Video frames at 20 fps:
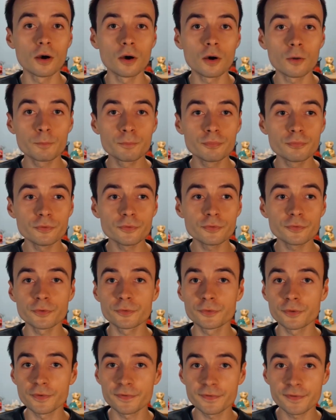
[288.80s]
En plus
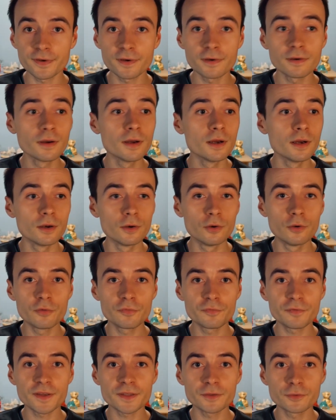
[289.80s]
de ça, le
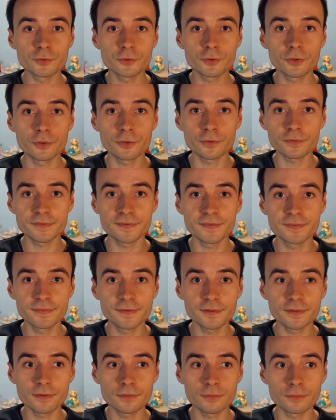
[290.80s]
fait que
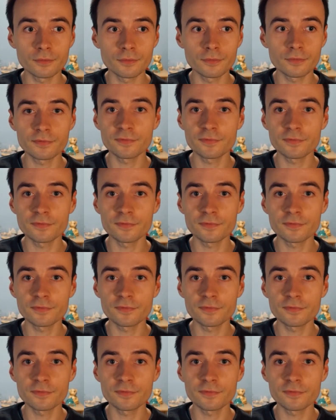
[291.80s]
l'entité euh,